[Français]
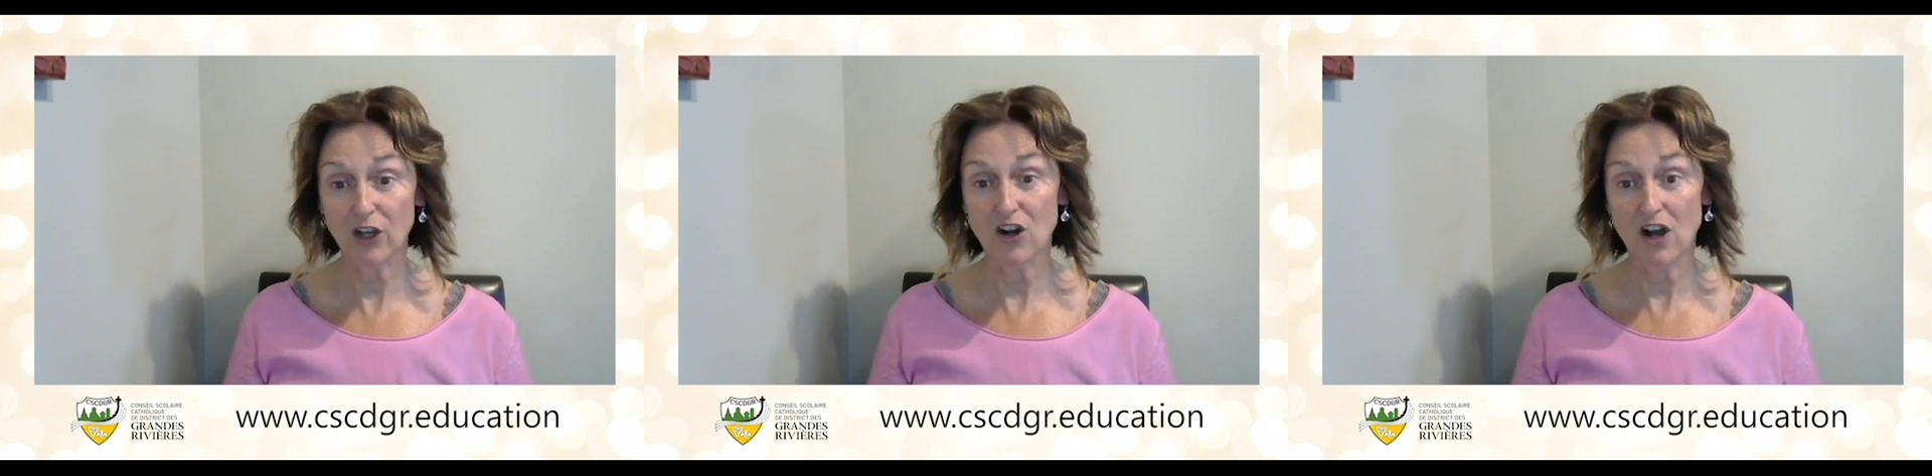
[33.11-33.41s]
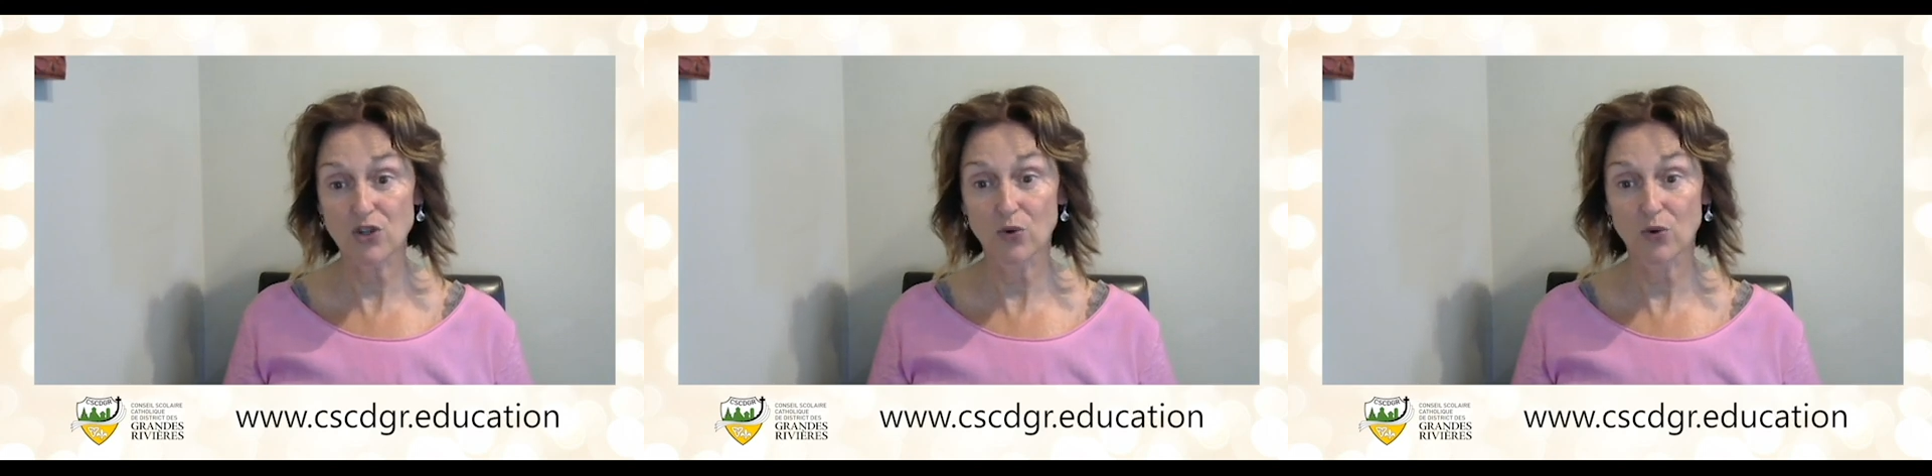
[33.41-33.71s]

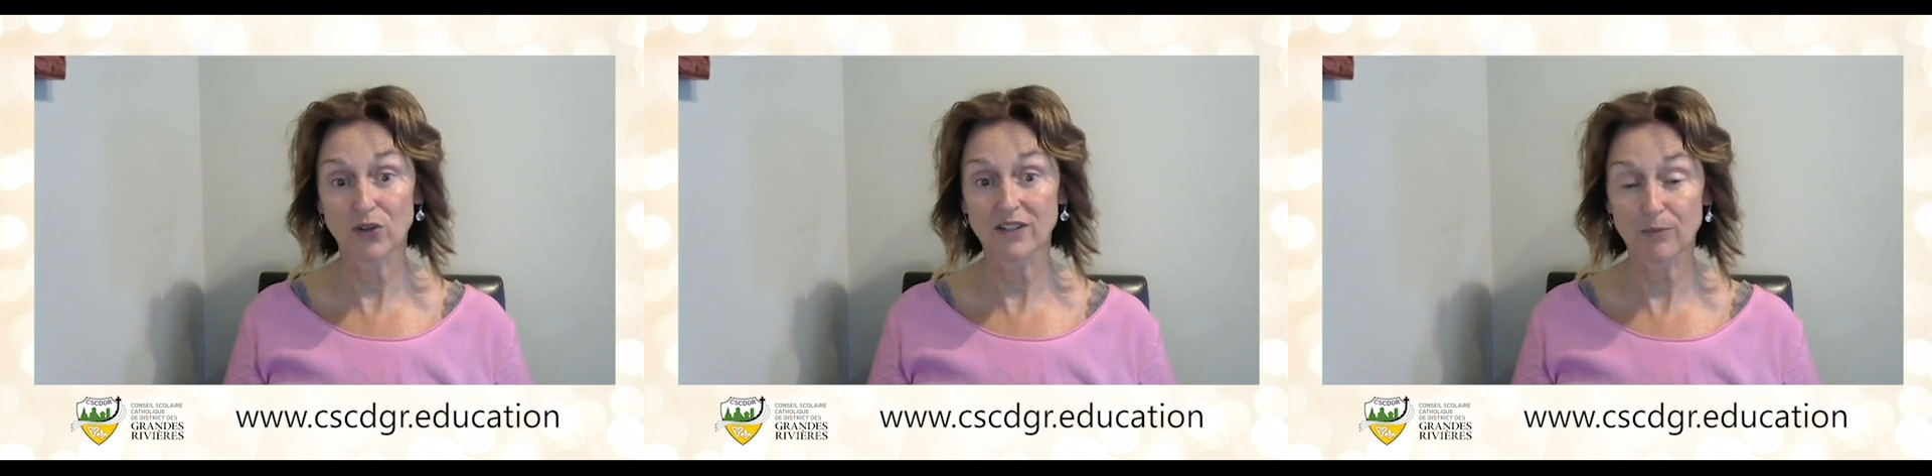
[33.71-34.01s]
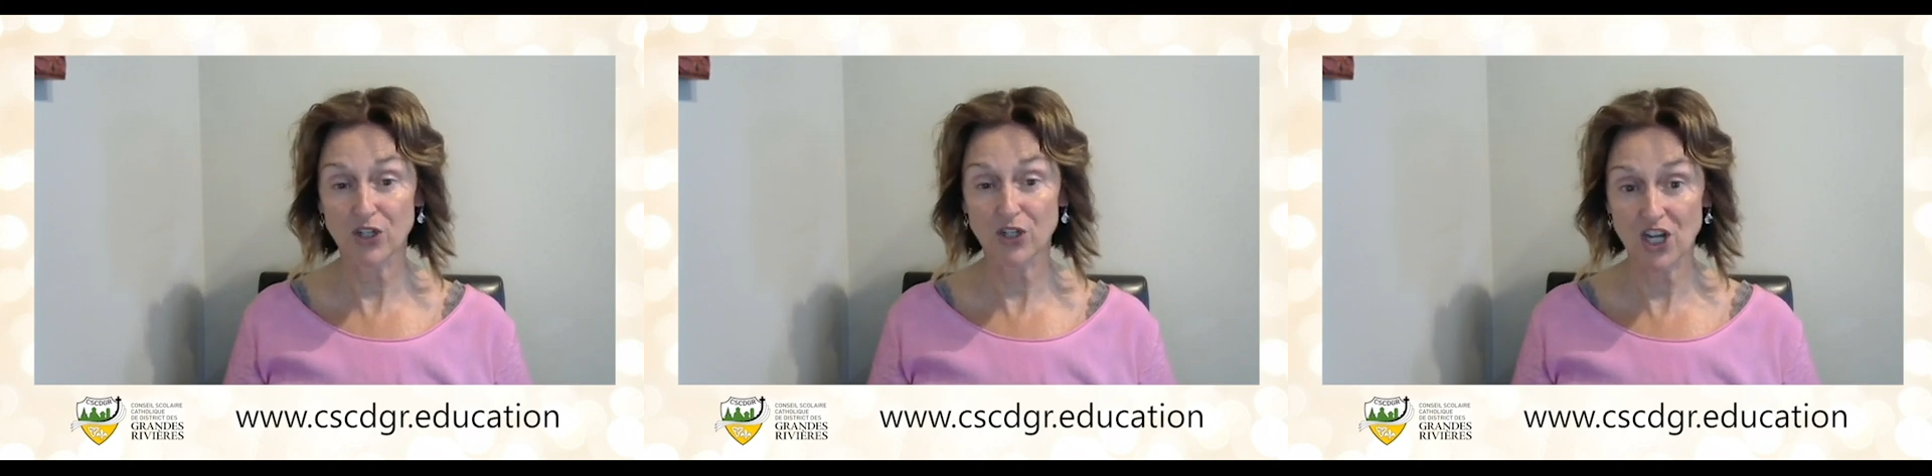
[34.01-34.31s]
relâche au cours des
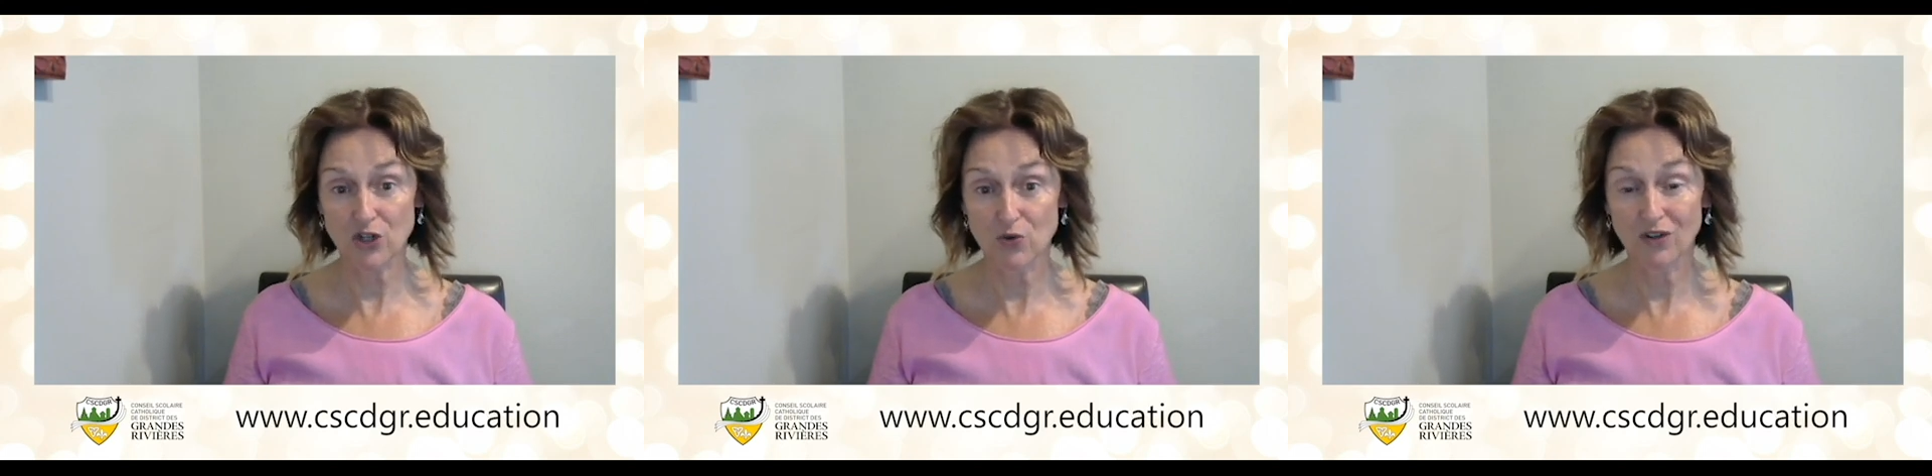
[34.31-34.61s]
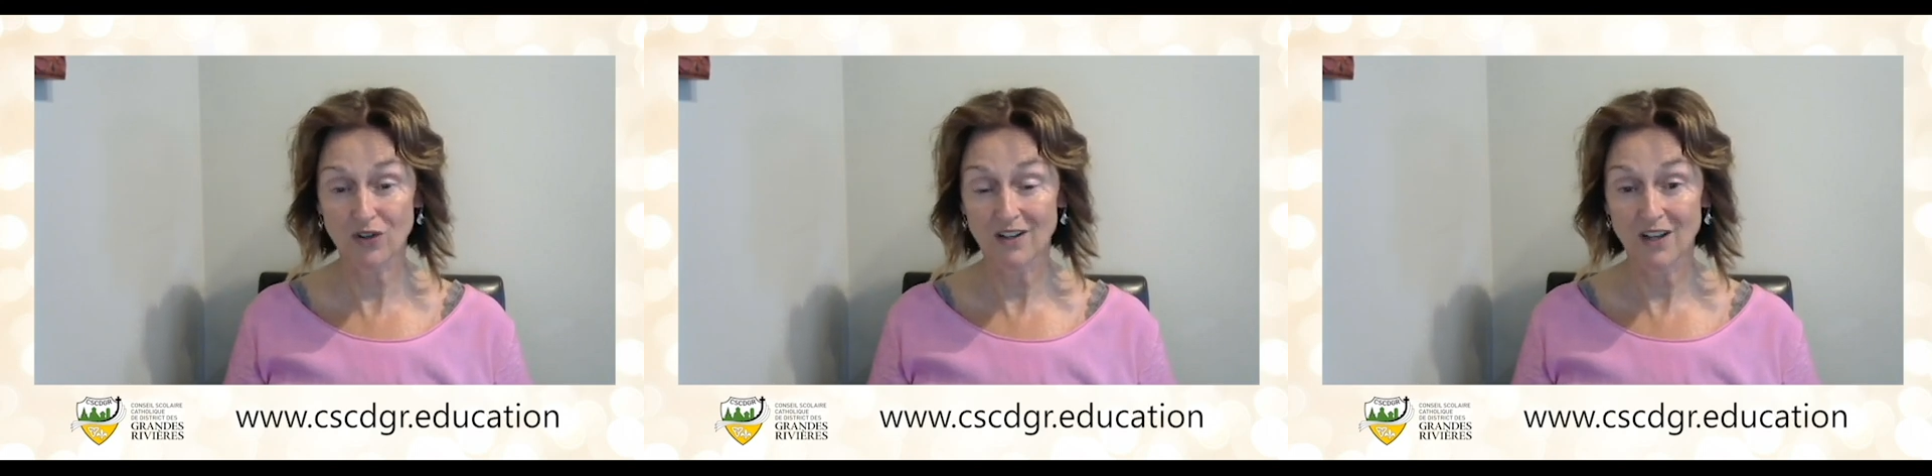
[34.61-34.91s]
prochains jours,